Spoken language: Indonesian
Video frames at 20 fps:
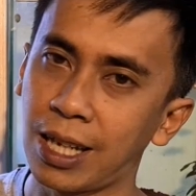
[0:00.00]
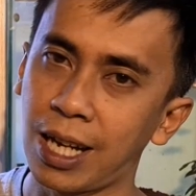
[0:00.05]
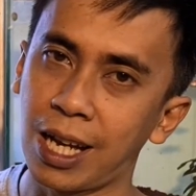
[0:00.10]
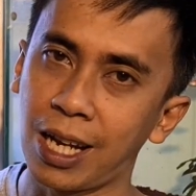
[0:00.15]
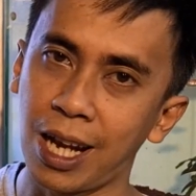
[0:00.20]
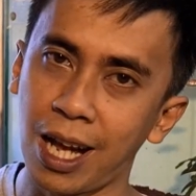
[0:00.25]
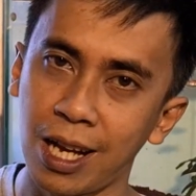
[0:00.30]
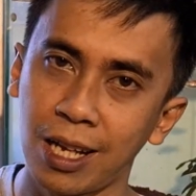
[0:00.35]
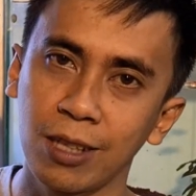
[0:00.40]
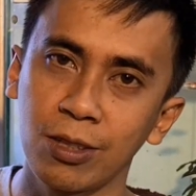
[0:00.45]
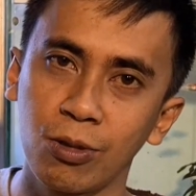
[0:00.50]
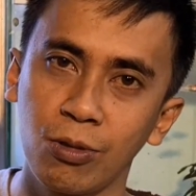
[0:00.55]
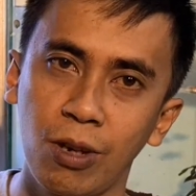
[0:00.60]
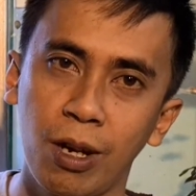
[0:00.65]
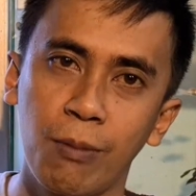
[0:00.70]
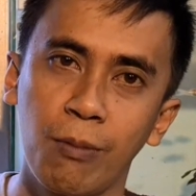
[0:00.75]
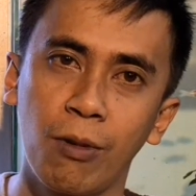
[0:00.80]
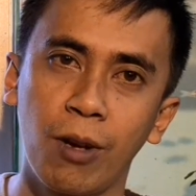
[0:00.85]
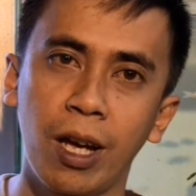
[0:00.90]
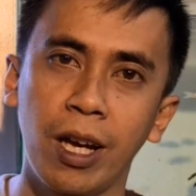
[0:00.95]
sekarang
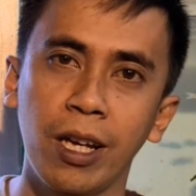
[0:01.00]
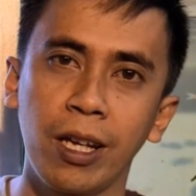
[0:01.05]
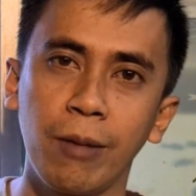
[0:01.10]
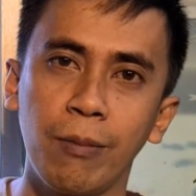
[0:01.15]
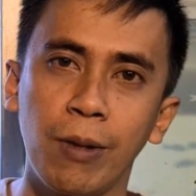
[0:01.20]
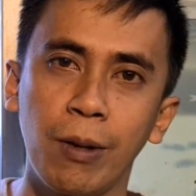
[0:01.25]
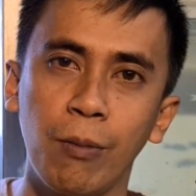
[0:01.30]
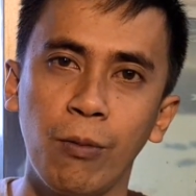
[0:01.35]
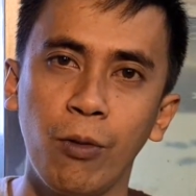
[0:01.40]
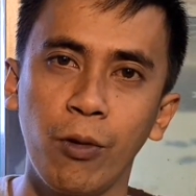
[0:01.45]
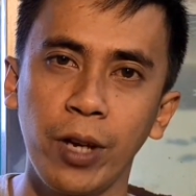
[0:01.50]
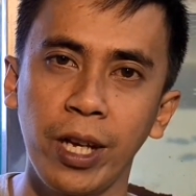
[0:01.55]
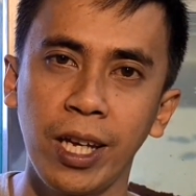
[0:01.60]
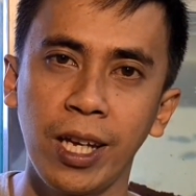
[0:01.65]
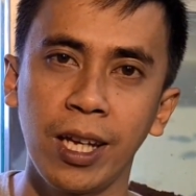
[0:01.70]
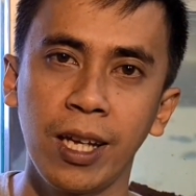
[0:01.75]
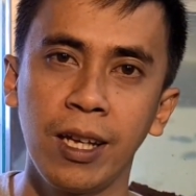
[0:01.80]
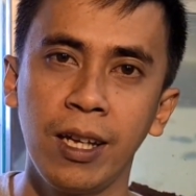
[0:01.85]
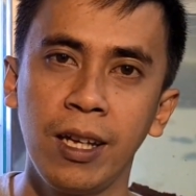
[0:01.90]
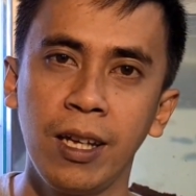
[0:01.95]
sudah mulai
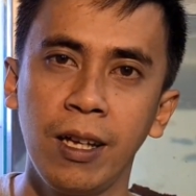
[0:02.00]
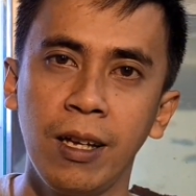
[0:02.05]
berbuih